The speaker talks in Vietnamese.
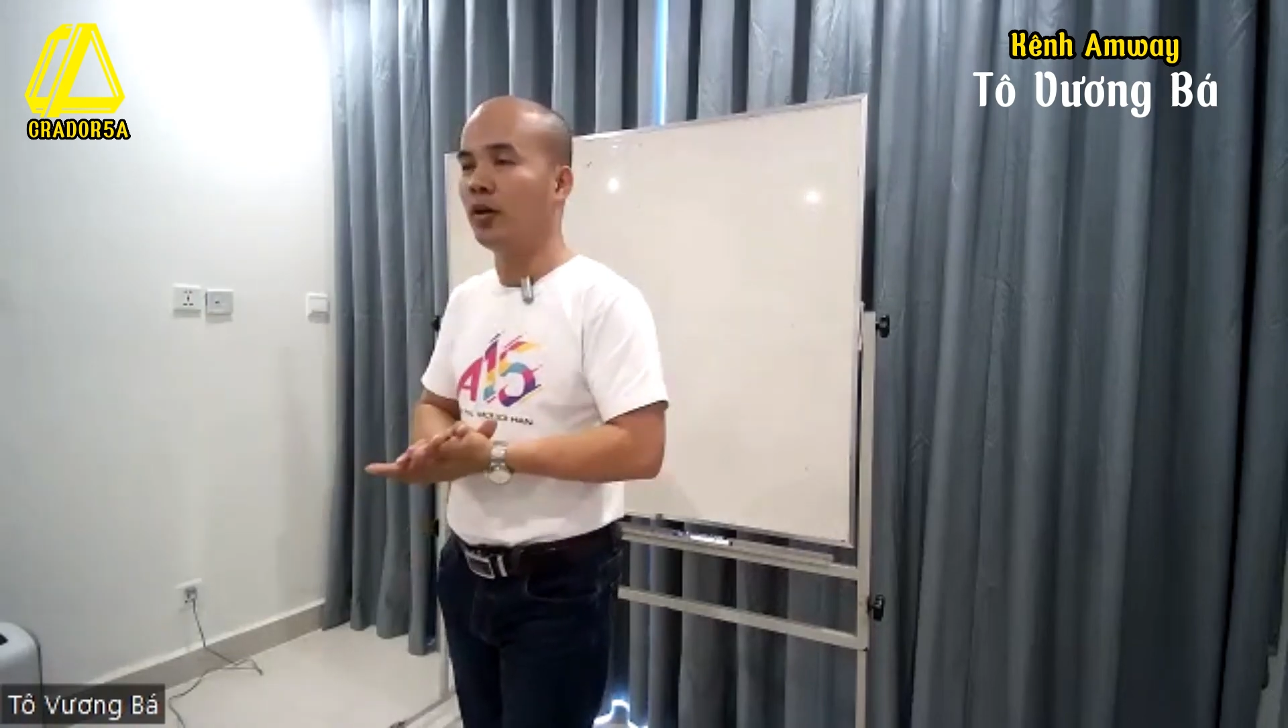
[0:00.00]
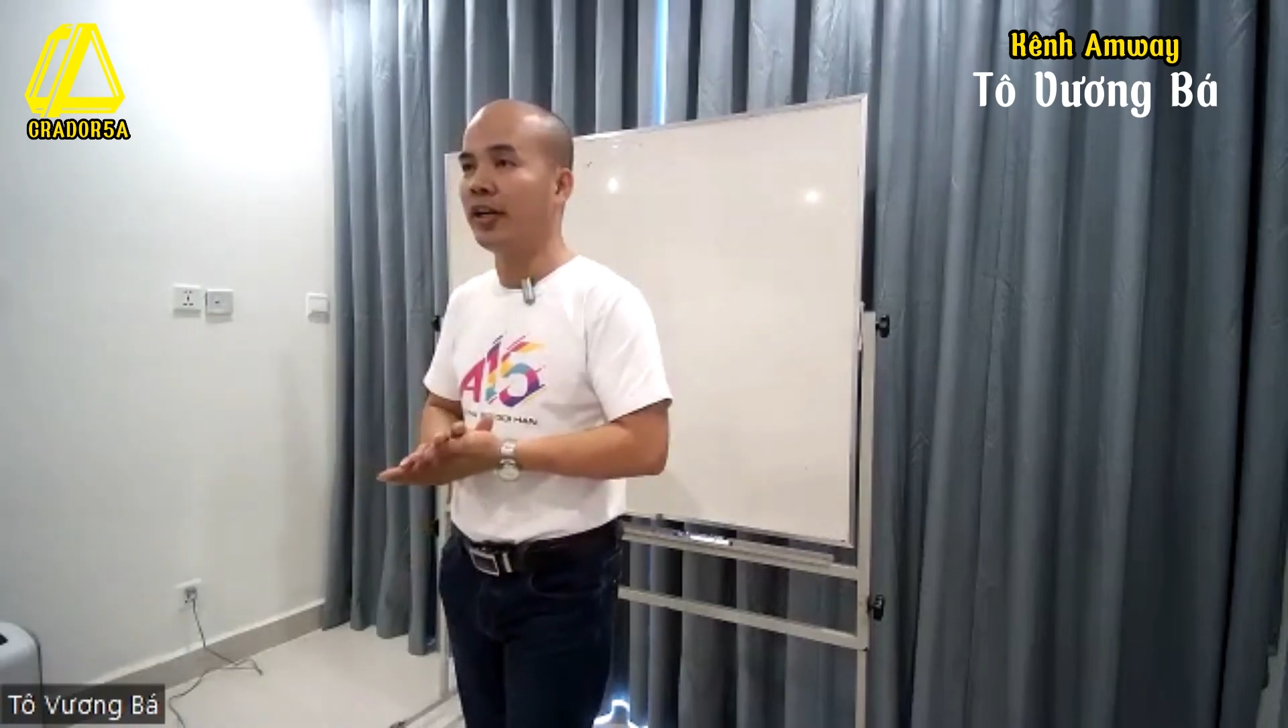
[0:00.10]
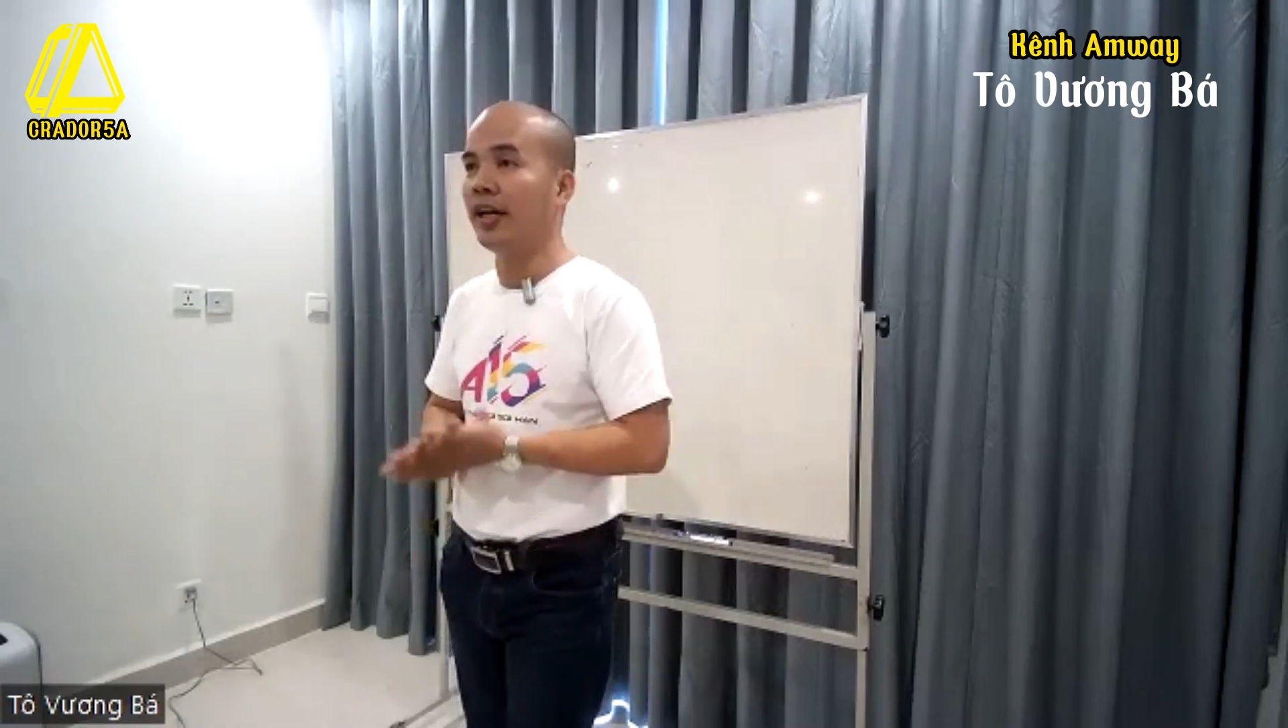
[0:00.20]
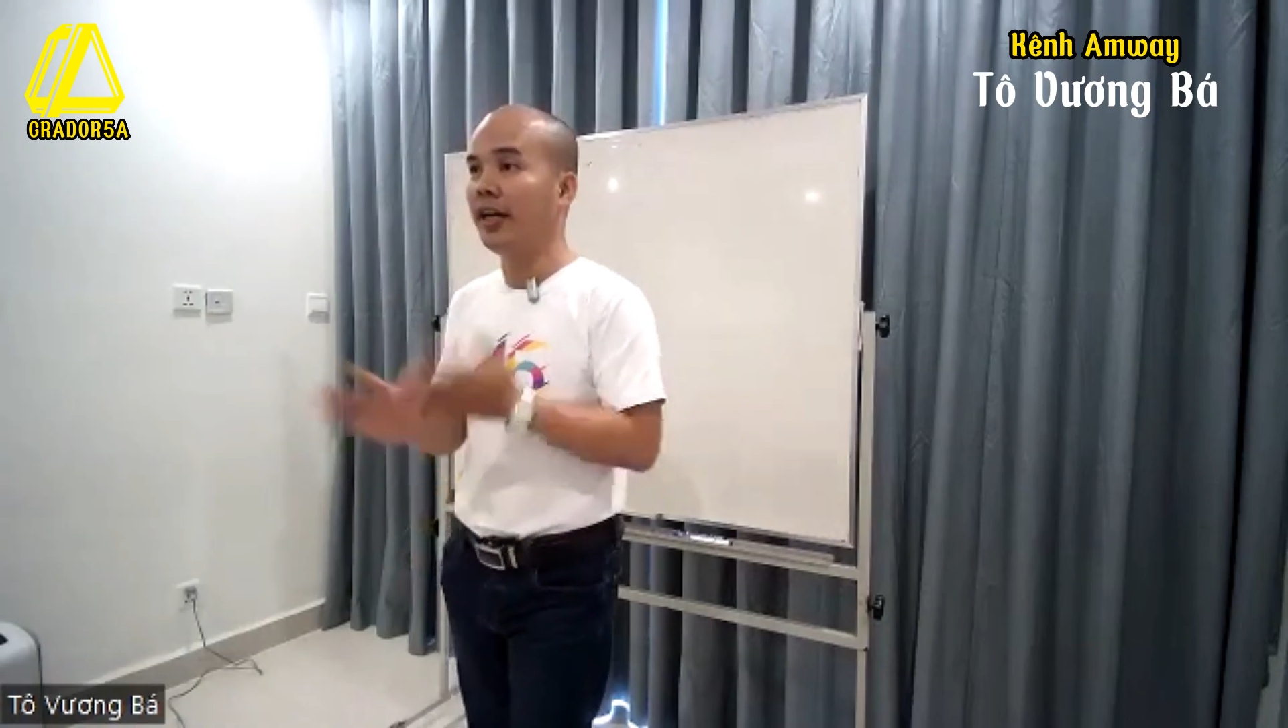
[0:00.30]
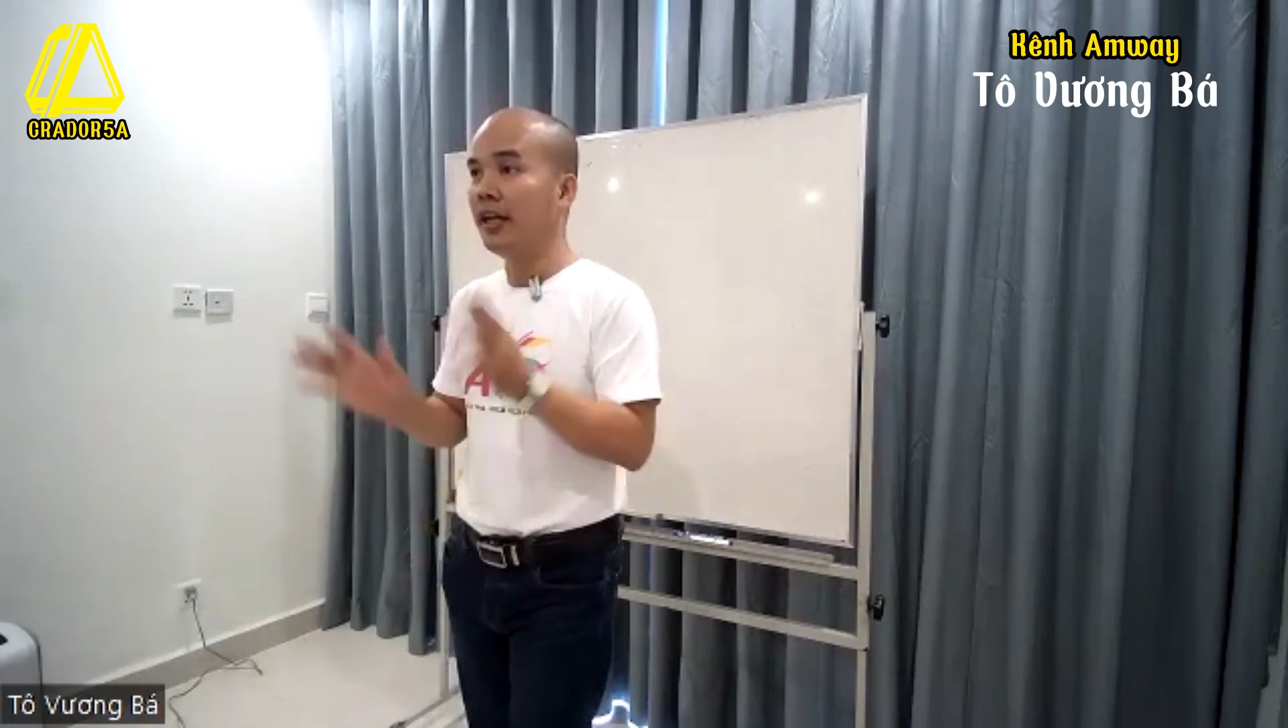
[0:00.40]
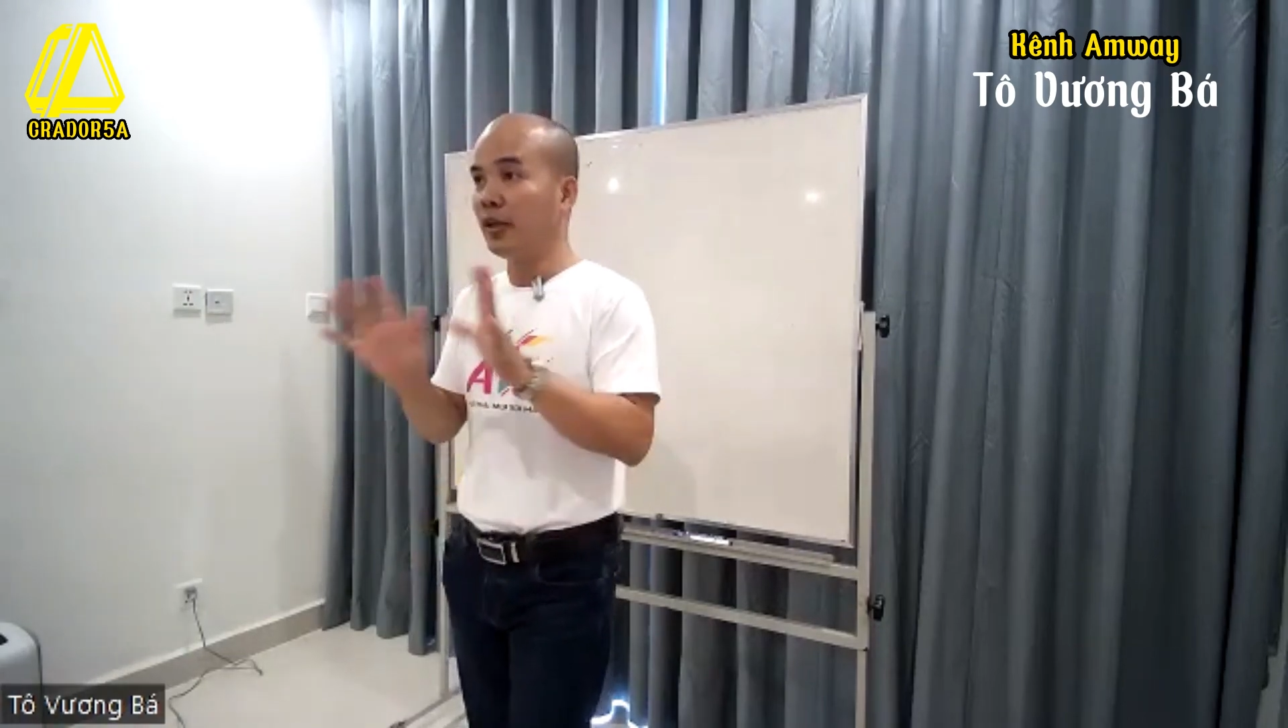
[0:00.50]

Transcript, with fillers: thì ok